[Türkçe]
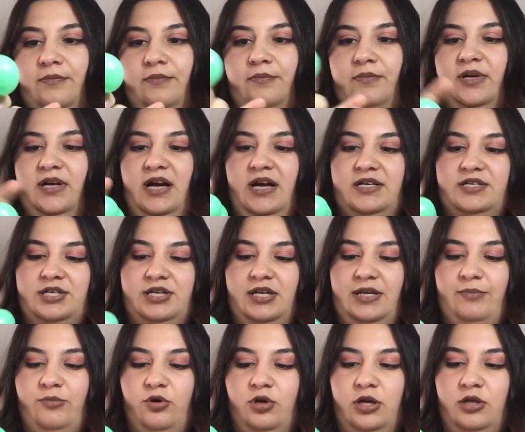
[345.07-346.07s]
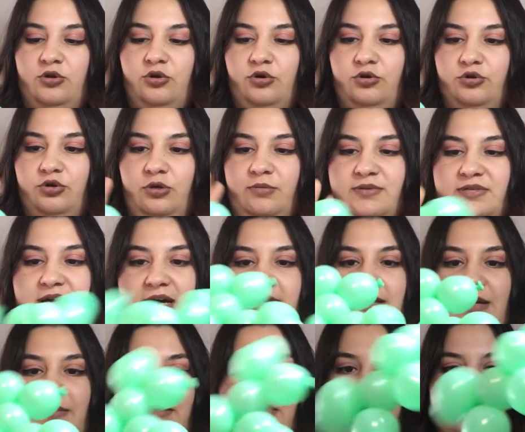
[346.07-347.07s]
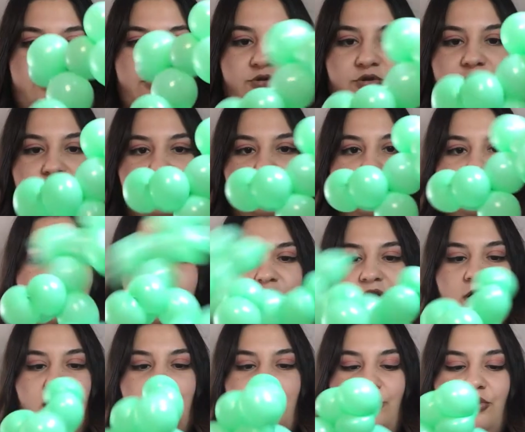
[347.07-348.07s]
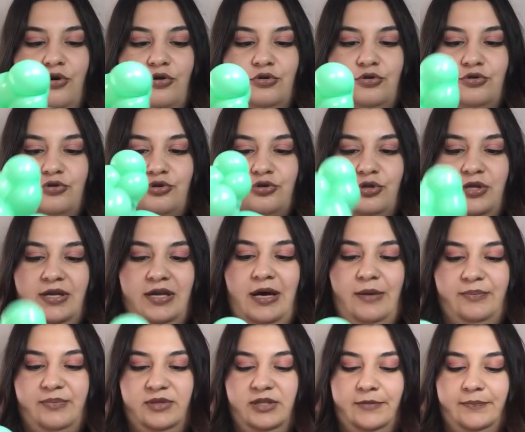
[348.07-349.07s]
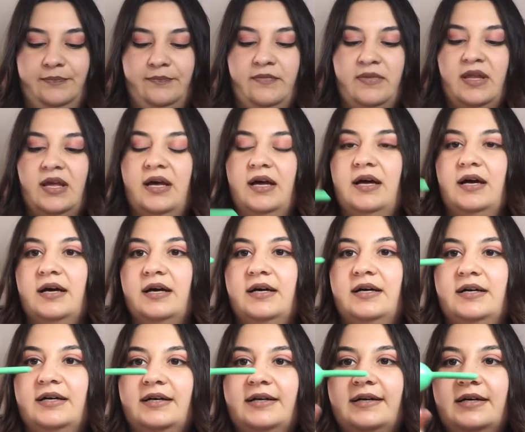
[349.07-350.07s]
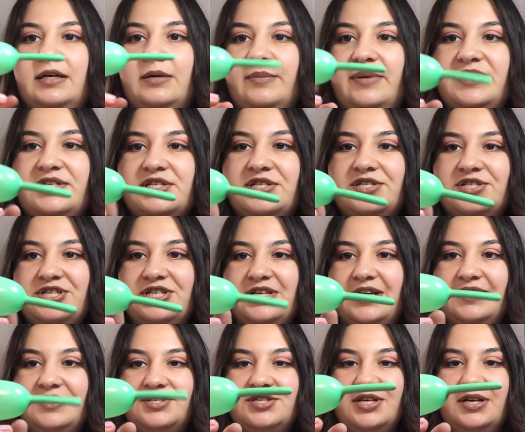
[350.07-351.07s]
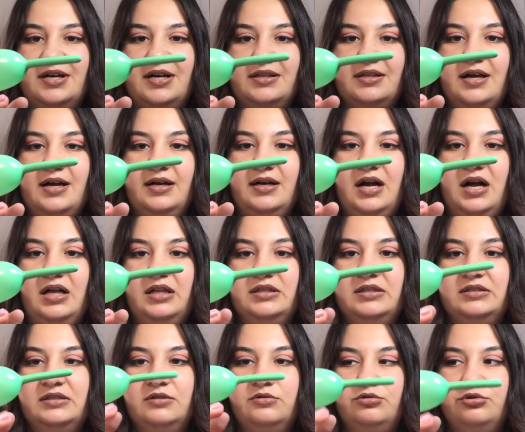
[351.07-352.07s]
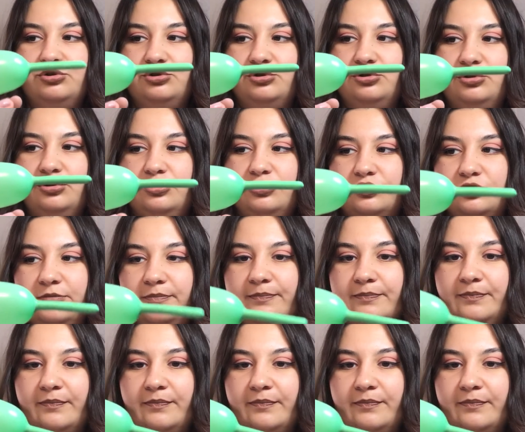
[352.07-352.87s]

Birkaç kere böyle döndürüp sağlamlaştırıyorsunuz. Şu an dördüncüyü de yaptım. Ee, beşinci yetecek kadar kaldığını düşünüyorum.